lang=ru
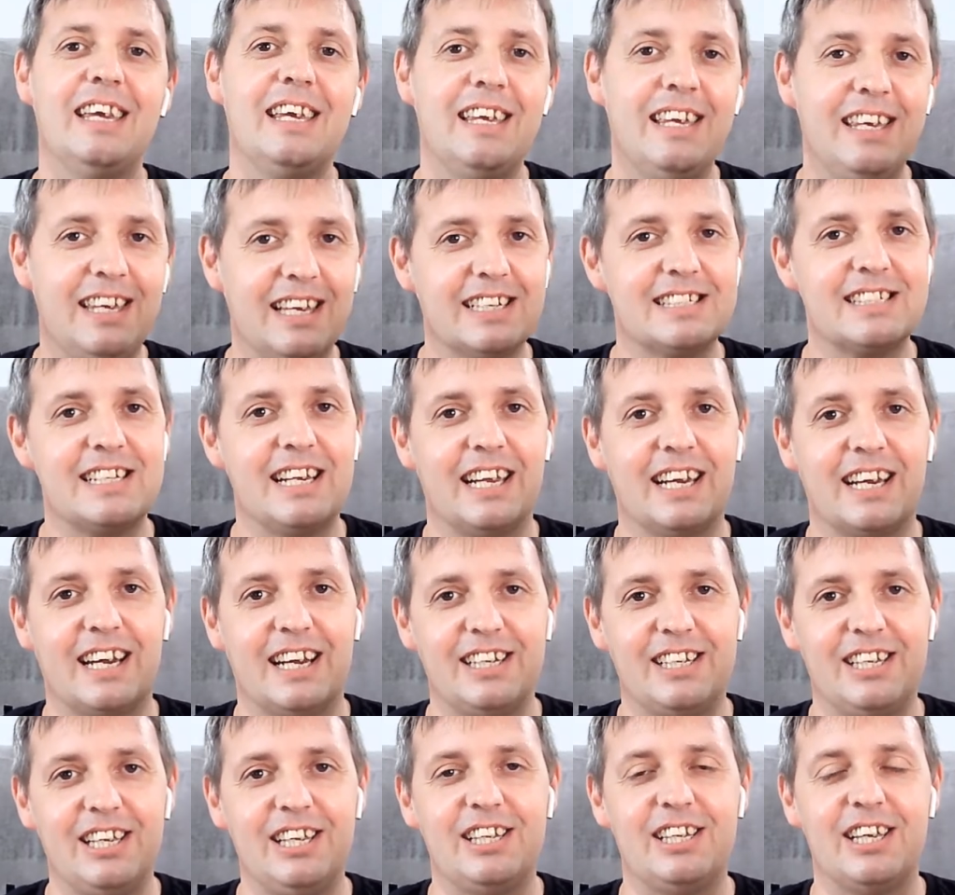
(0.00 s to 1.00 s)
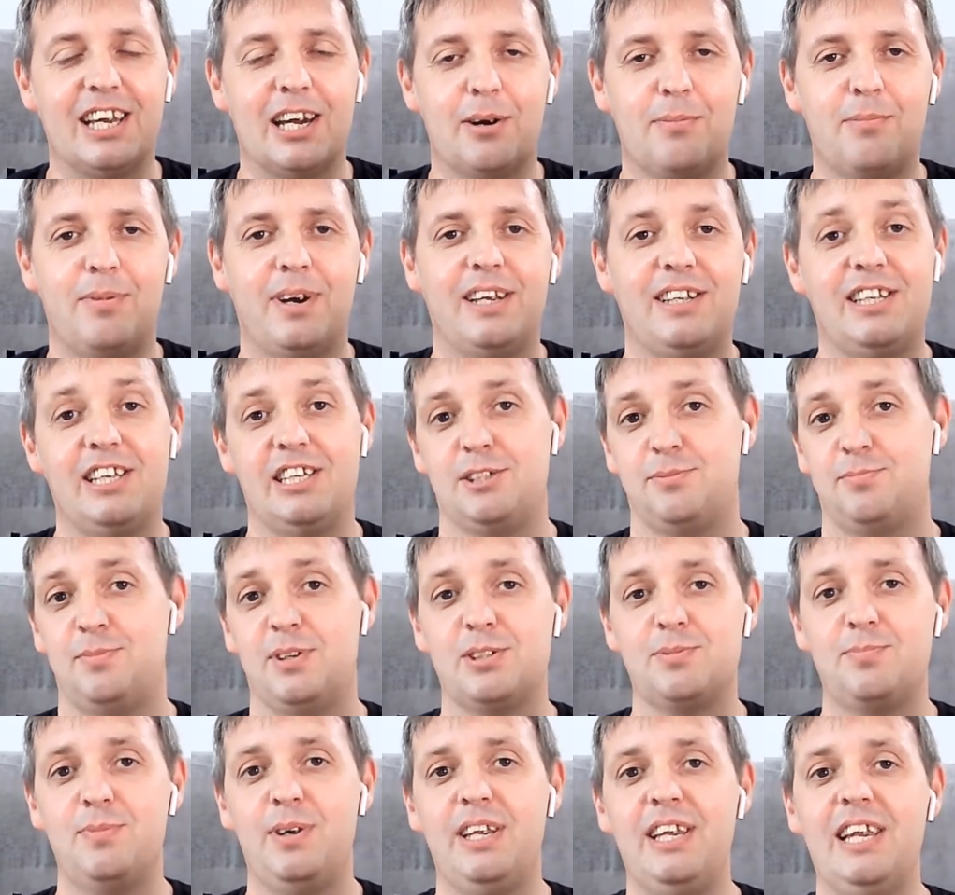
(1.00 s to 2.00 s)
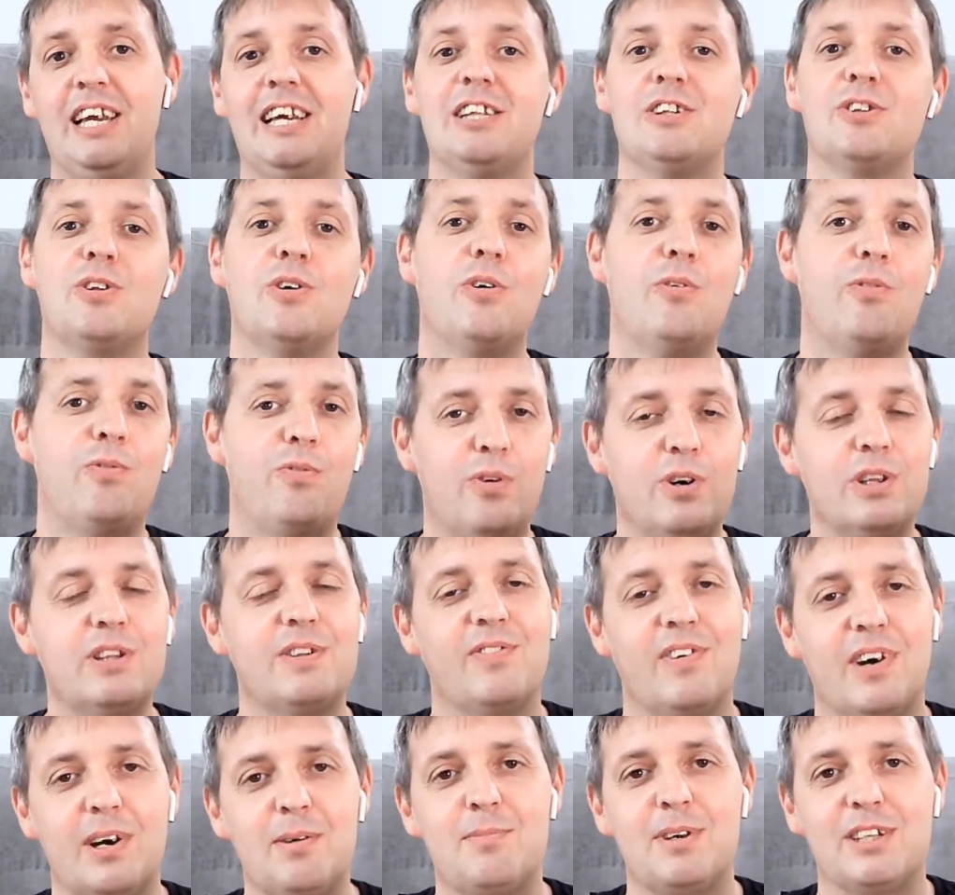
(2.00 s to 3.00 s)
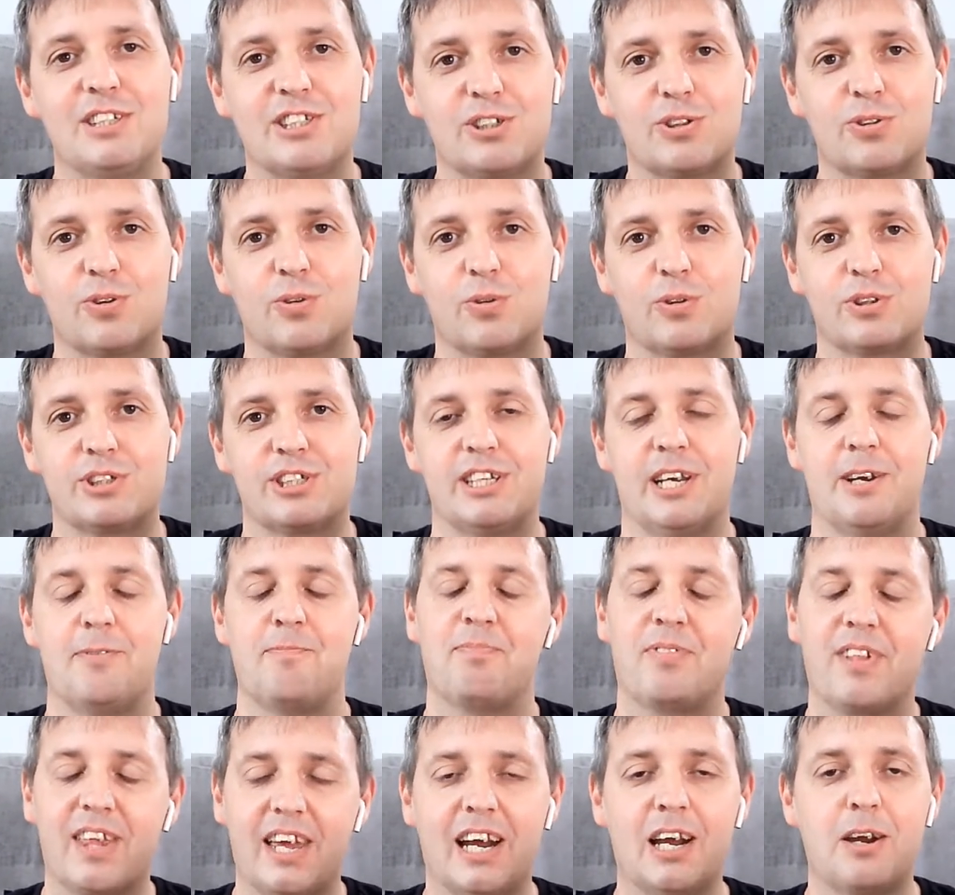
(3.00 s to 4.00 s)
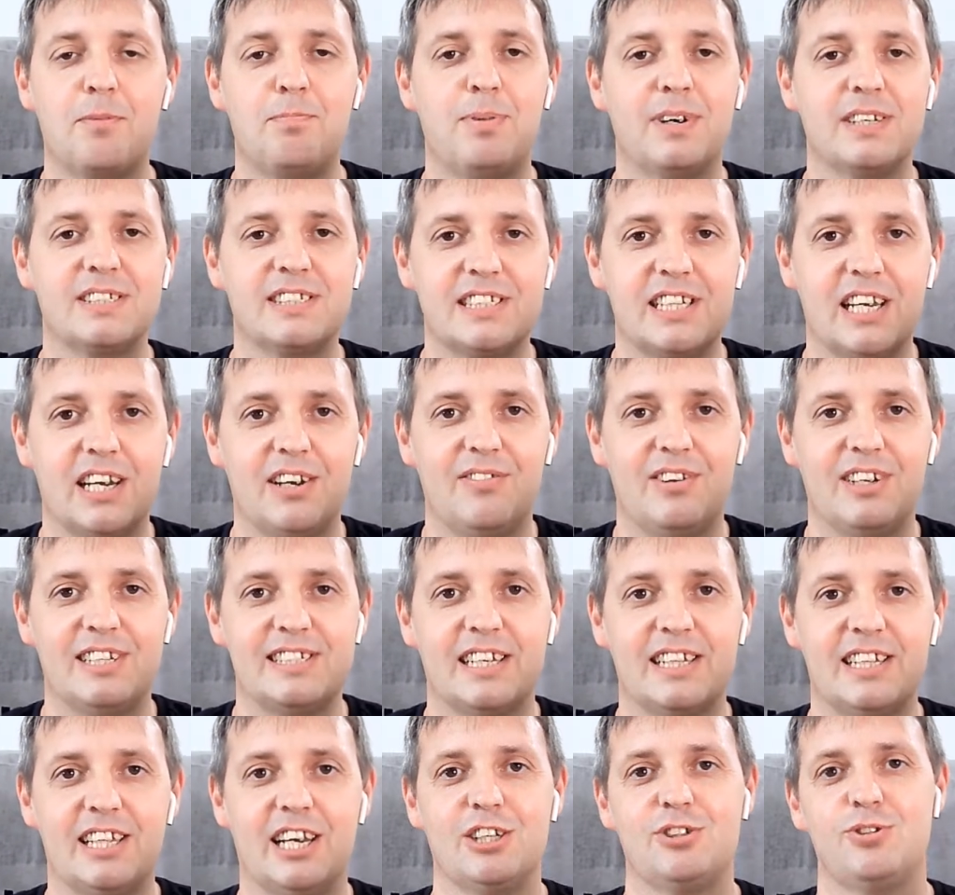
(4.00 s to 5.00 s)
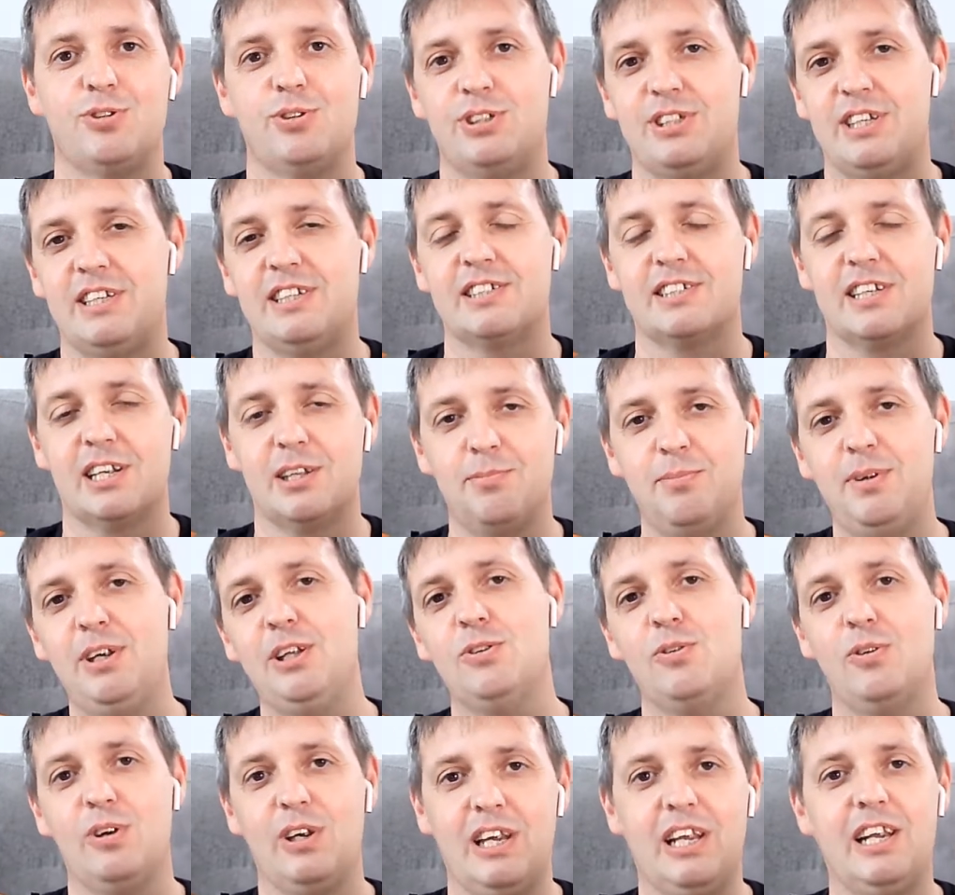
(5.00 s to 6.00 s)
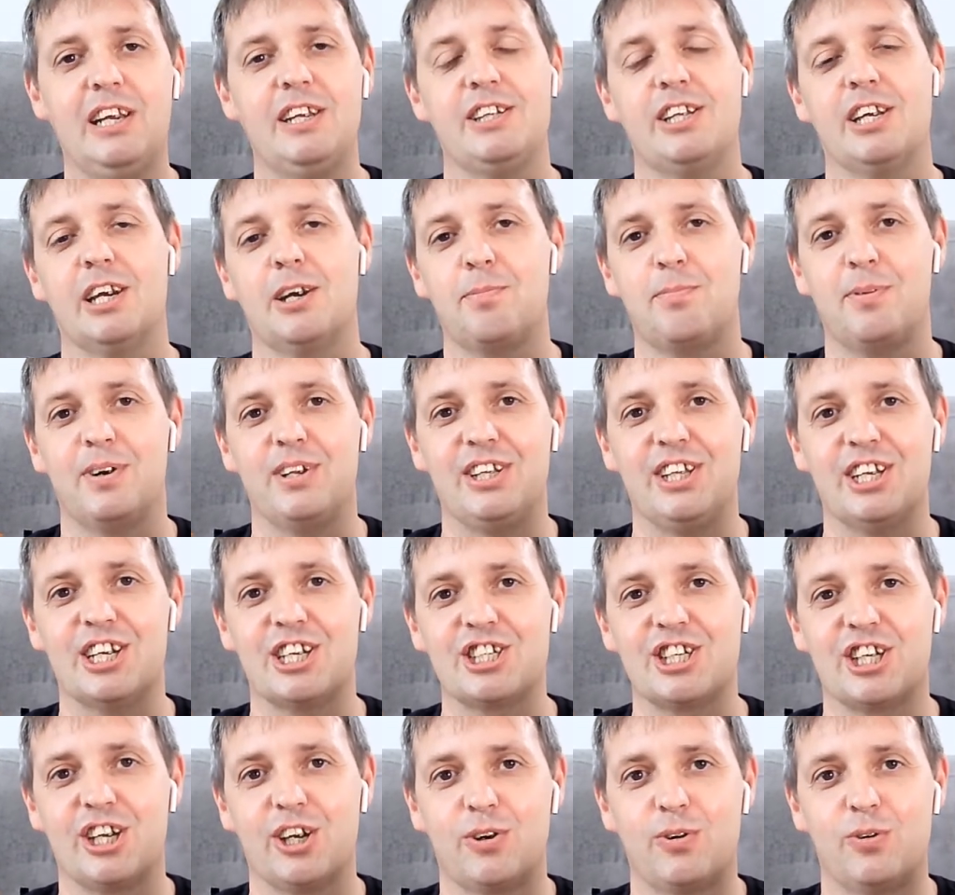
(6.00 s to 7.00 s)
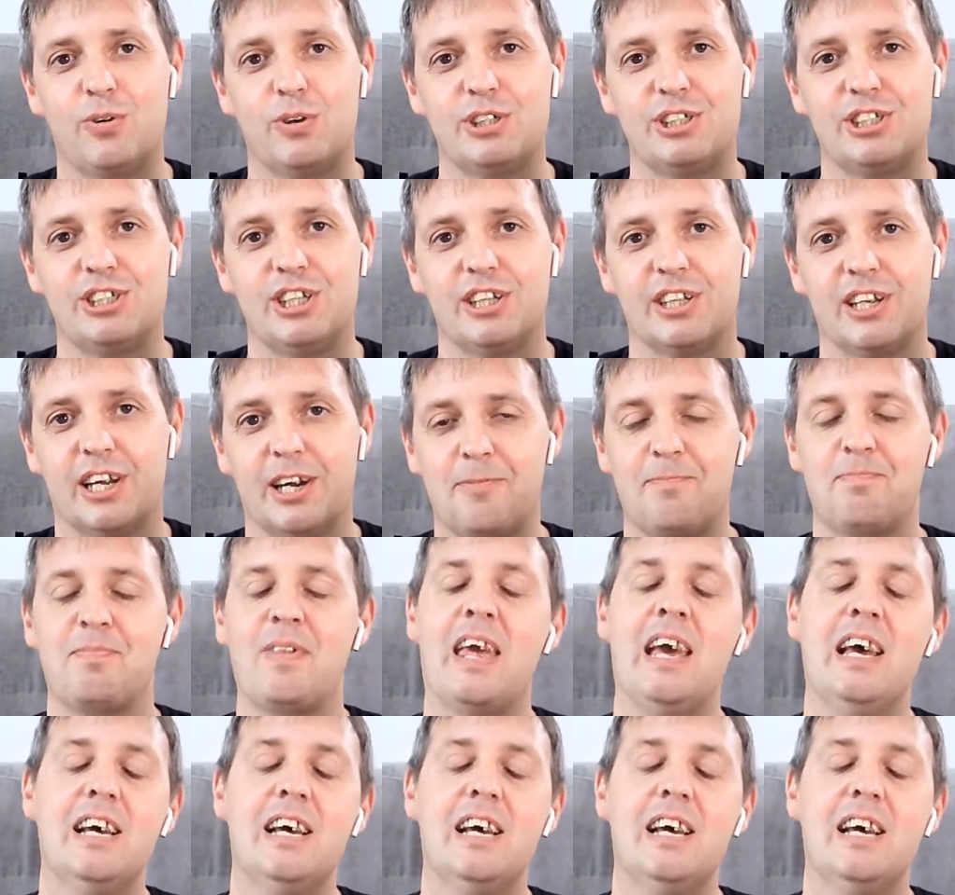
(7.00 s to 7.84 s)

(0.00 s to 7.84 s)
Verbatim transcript: Если хотите обойтись без меня, то вот вам инструкция, как поставить задачу сисадмину или техподдержке хостинга.